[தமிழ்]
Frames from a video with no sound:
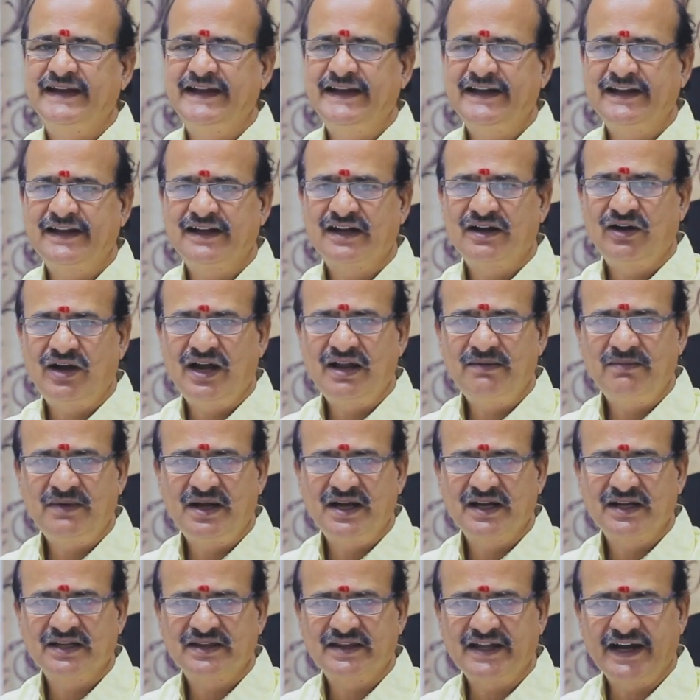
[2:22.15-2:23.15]
நீண்ட
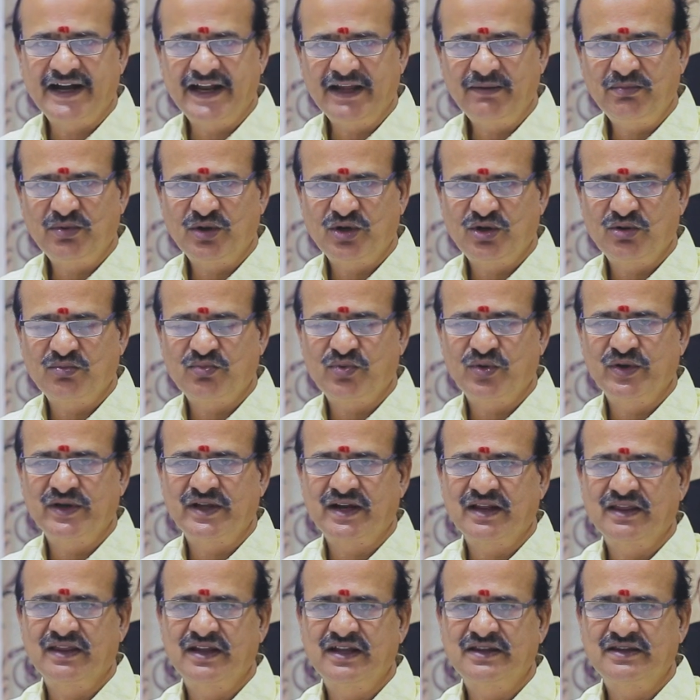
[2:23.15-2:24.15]
காலமாக தடைப்பட்டு
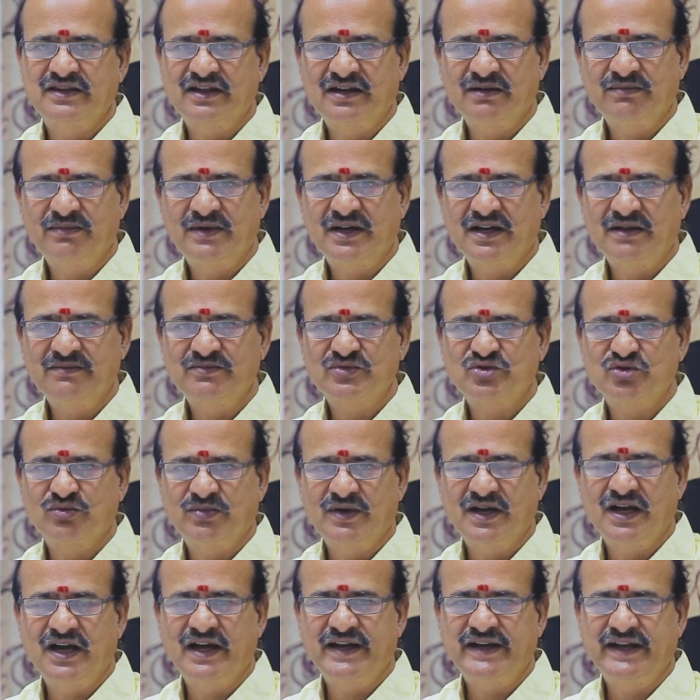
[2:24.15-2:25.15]
போயிருந்த திருமணம்
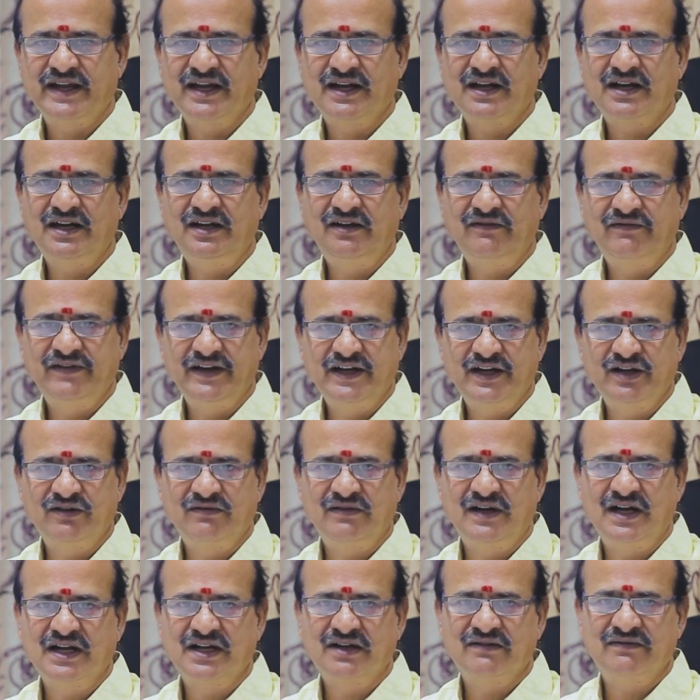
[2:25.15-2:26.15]
சுபகாரியங்கள்
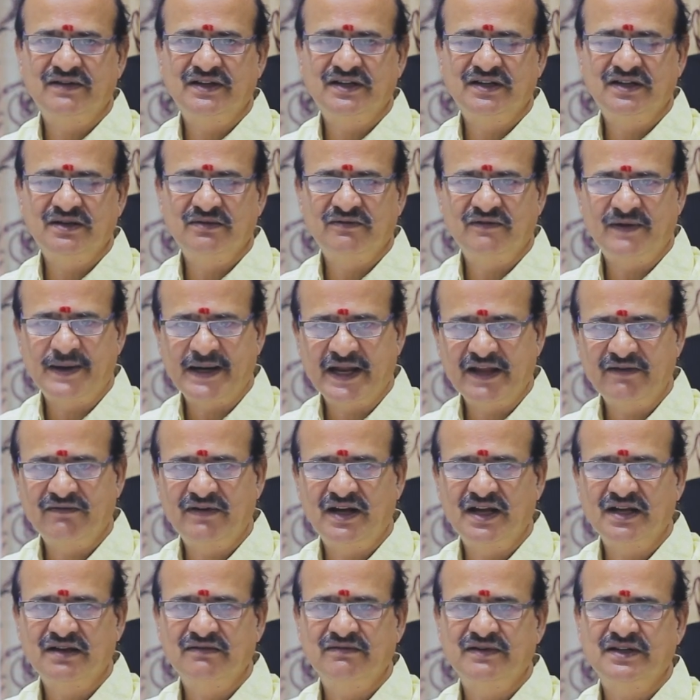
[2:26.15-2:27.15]
வீடு வாங்குவது வனை
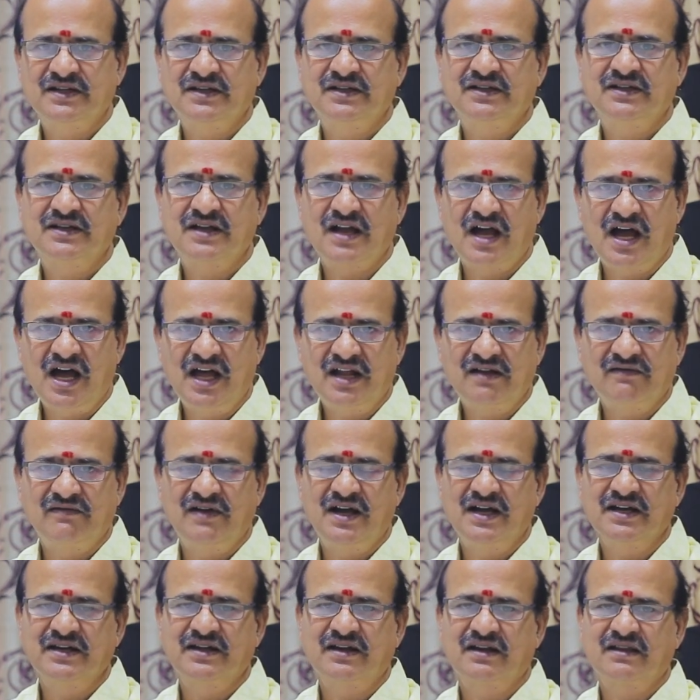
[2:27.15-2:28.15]
வாங்குவது கார்
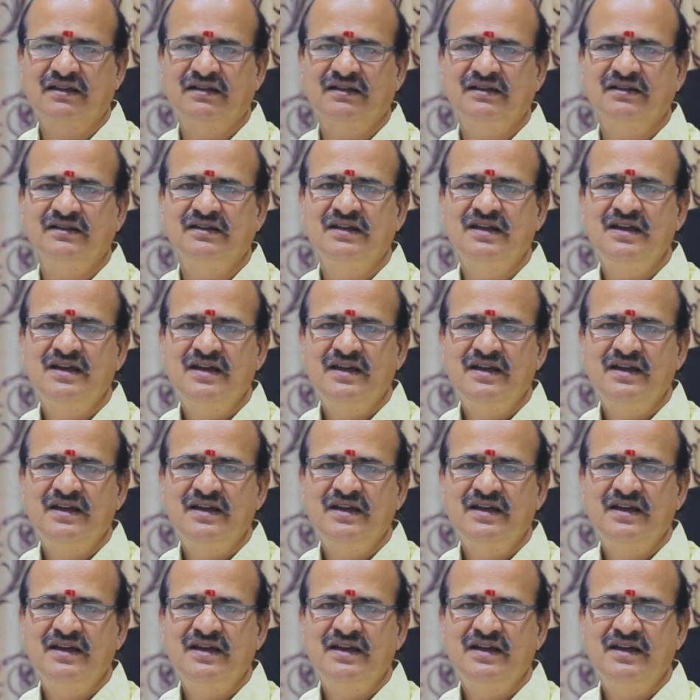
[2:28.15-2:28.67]
வாங்கிறது